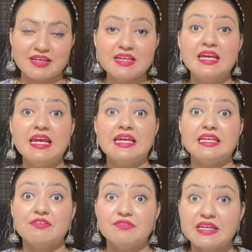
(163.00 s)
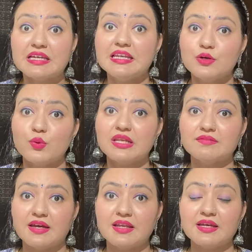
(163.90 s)
है ये वीकली होने
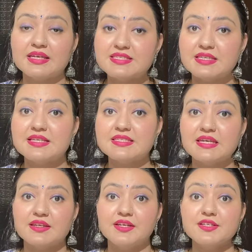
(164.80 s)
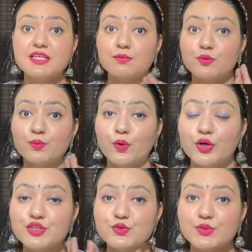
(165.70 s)
वाला है इसीलिए इसके इंग्रीडियंट्स आपको
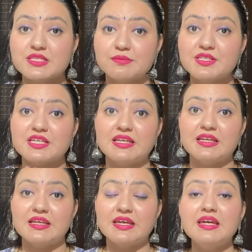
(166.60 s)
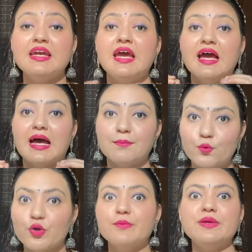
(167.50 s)
बहुत सोच समझ के लेने हैं आप
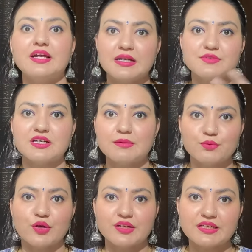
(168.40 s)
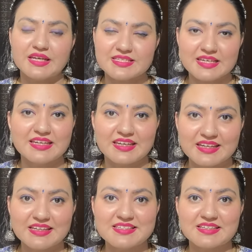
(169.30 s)
कोई भी अगड़म शगड़म प्रोडक्ट ऐसे ही नहीं
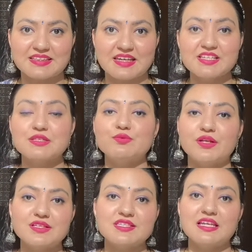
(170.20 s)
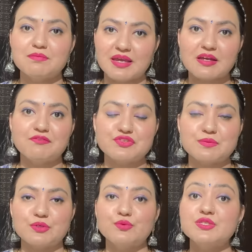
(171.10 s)
ले सकते हैं जिन प्रोडक्ट्स के लिए मैं
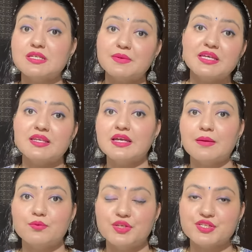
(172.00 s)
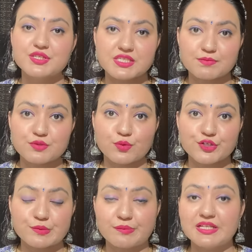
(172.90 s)
कंफर्टेबल हूँ उन सभी के लिंक आपको नीचे डिस्क्रिप्शन
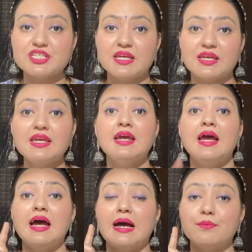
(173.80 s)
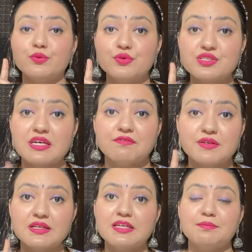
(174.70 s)
बॉक्स में मिल जाएंगे आप उनको
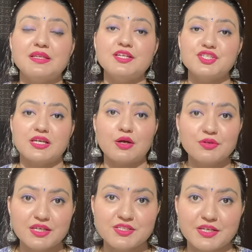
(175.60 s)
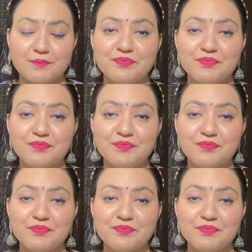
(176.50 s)
डेफिनेटली अपने लिए चेकआउट कीजिए